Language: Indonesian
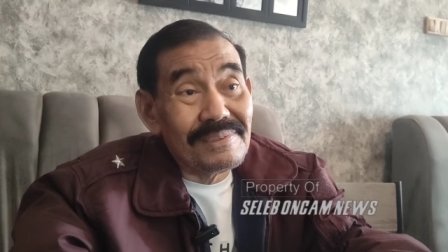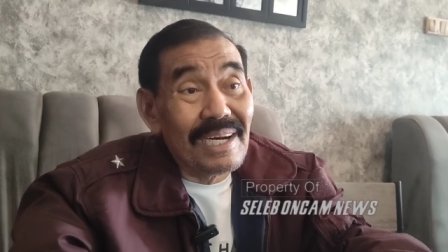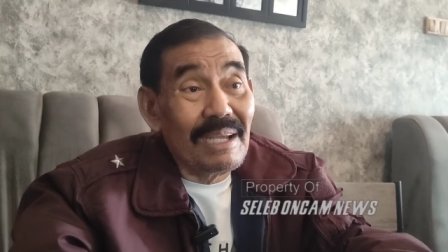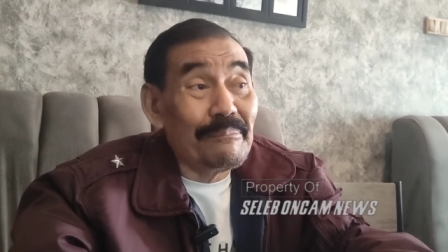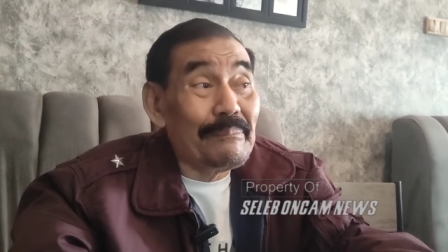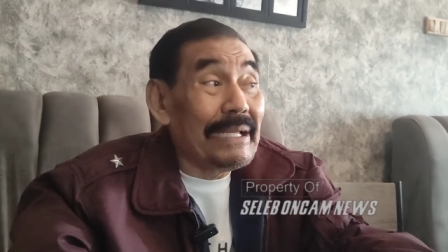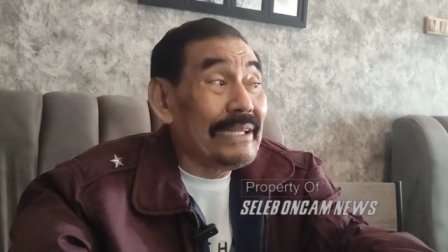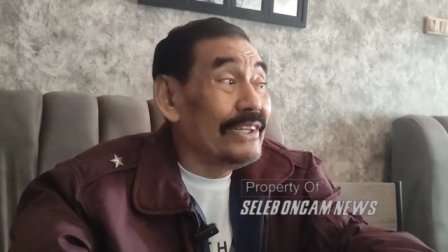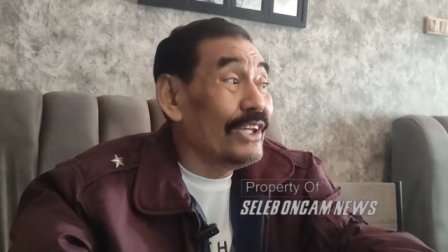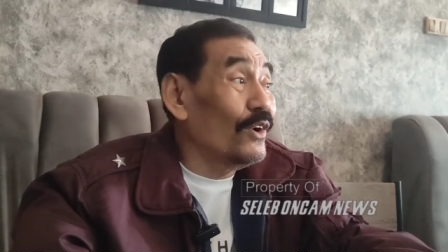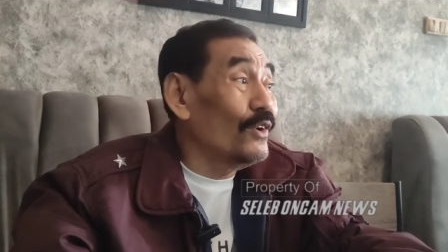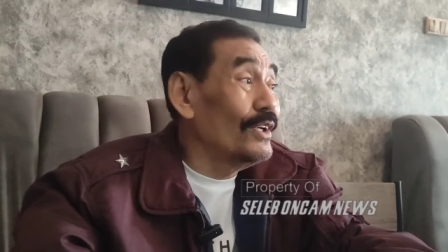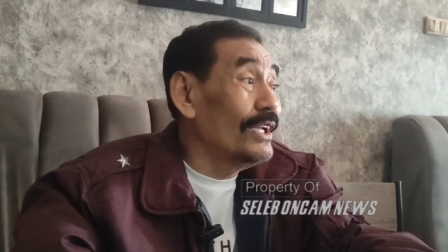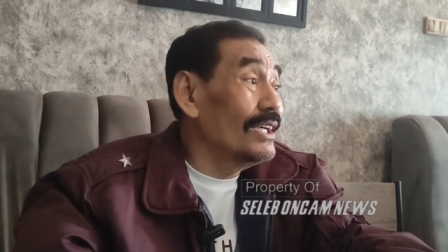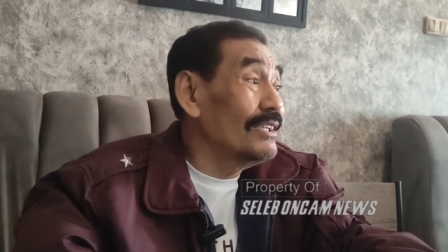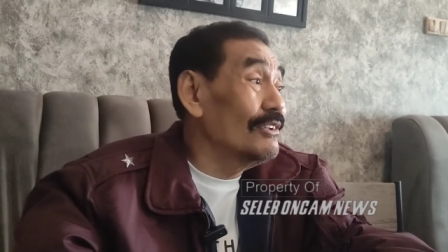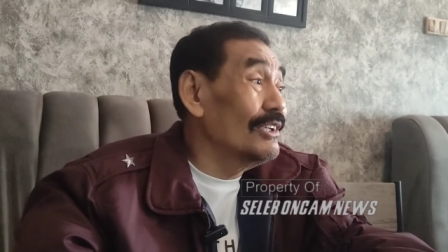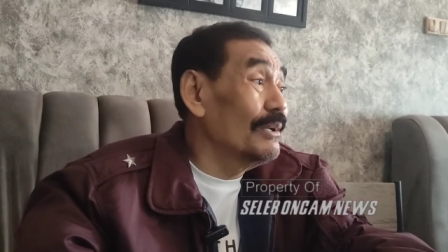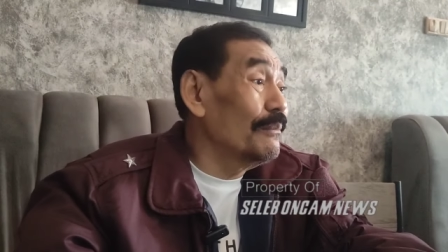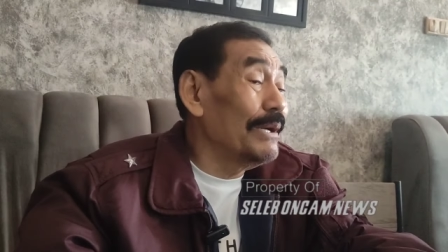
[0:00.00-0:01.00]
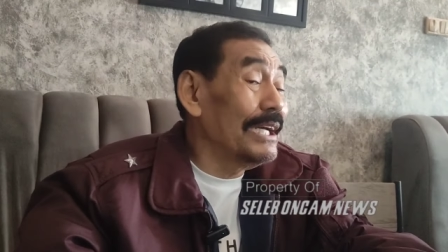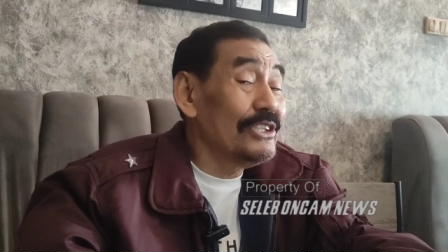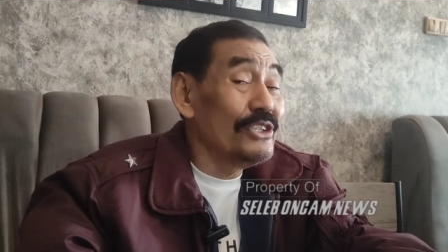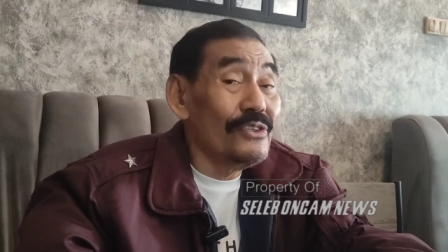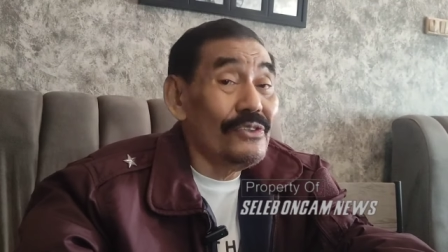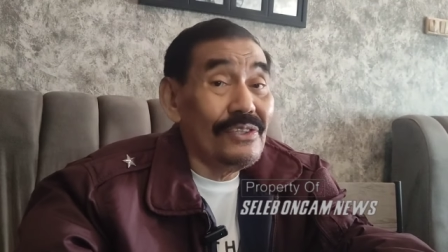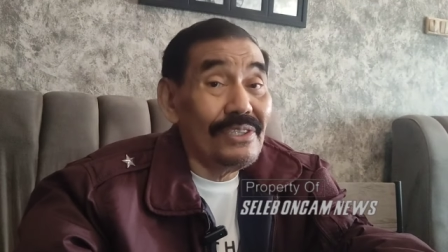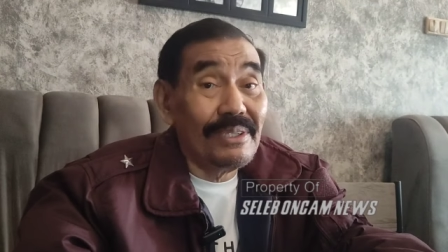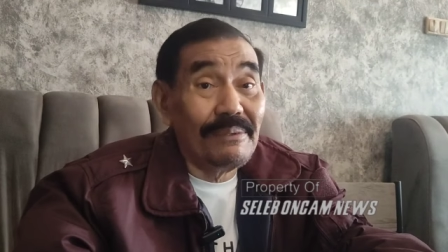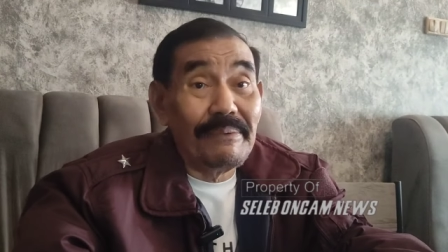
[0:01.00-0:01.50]
8 tahun yang udah
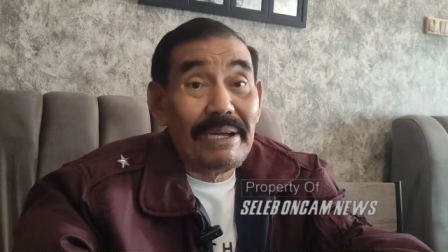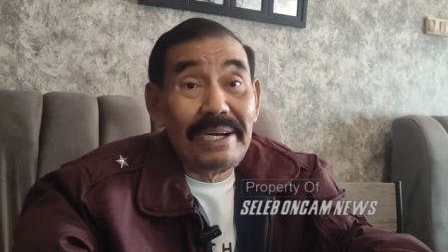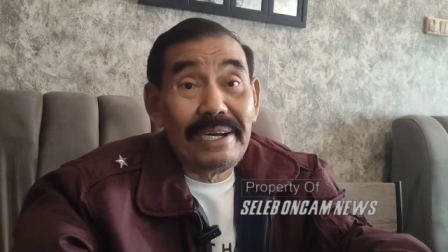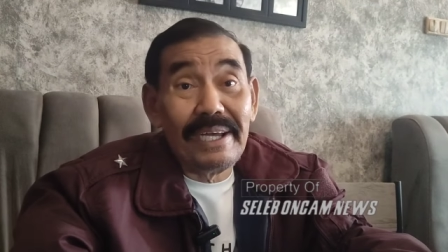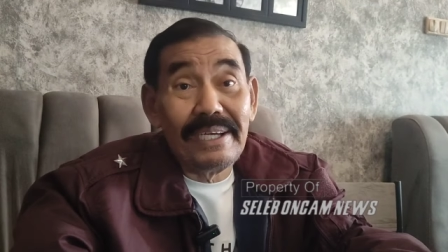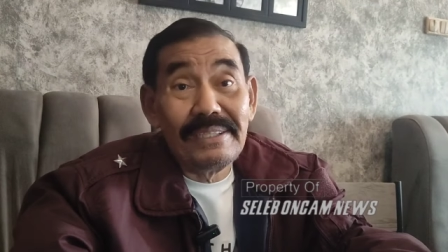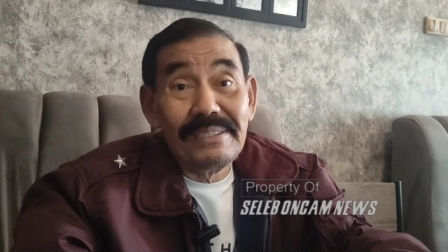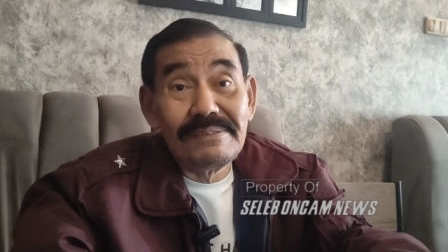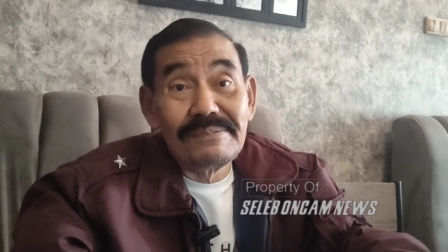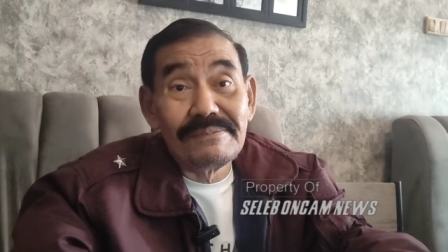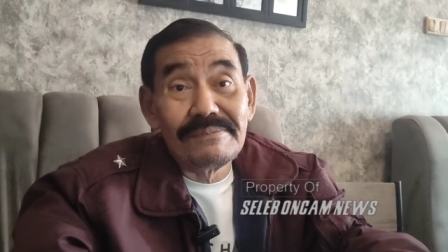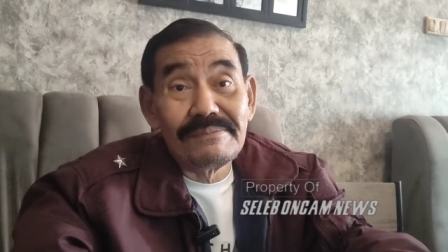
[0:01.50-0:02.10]
masuk kemana